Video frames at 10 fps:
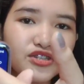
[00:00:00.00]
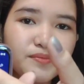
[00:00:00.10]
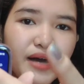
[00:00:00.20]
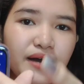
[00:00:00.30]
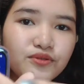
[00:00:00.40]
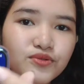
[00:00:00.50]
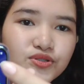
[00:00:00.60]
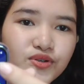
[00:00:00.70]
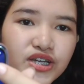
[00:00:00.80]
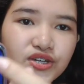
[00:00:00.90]
'Di ba ang
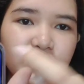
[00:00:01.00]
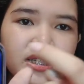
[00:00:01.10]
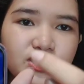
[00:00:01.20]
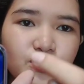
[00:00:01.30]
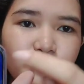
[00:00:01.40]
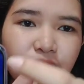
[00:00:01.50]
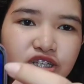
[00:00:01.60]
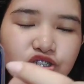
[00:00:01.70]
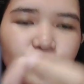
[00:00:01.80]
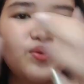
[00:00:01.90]
uso ngayon is yung
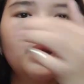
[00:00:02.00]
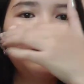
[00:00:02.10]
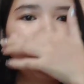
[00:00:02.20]
punch hole?